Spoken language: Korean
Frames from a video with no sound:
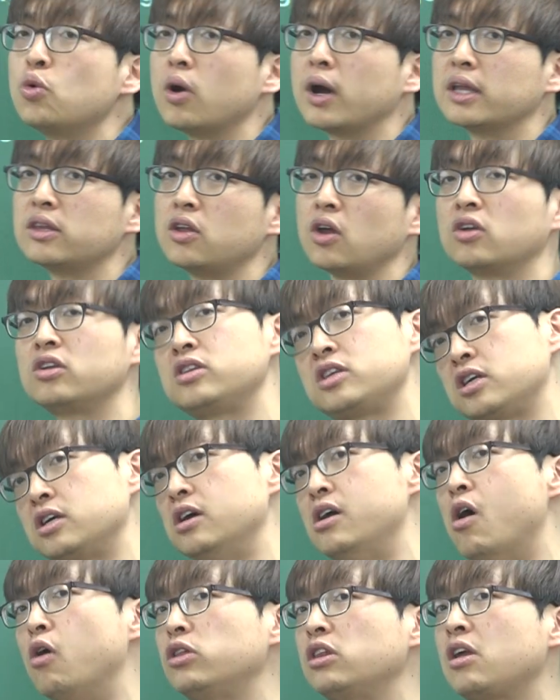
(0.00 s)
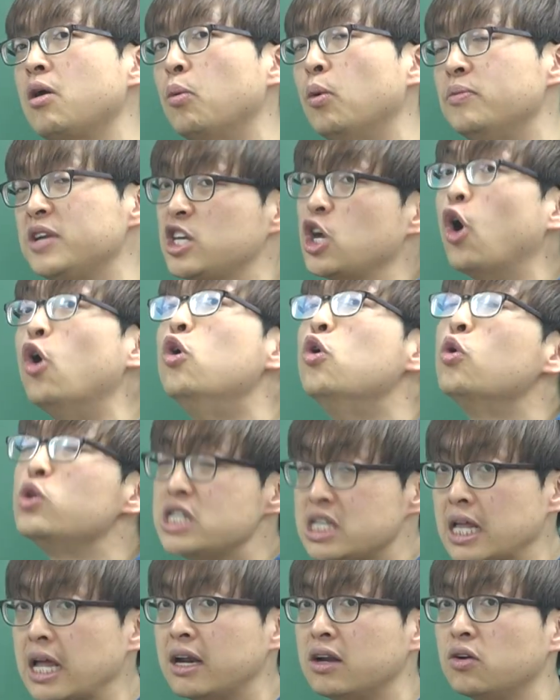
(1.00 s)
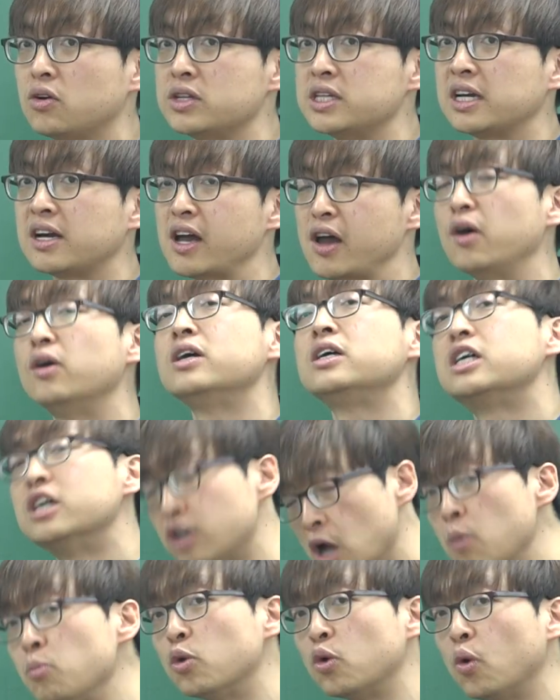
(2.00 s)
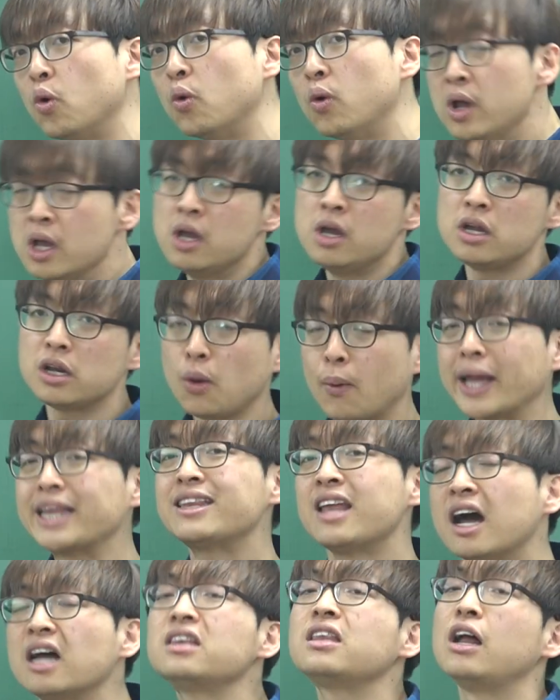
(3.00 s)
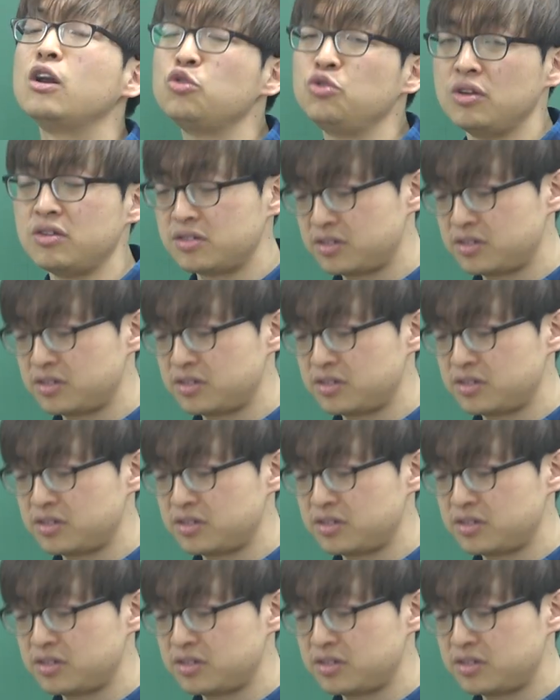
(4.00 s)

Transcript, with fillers: 것 같아요. 어떻게 보면 결론이 되는 거니까요. 그러므로 이렇게 왔다 갔다 할 수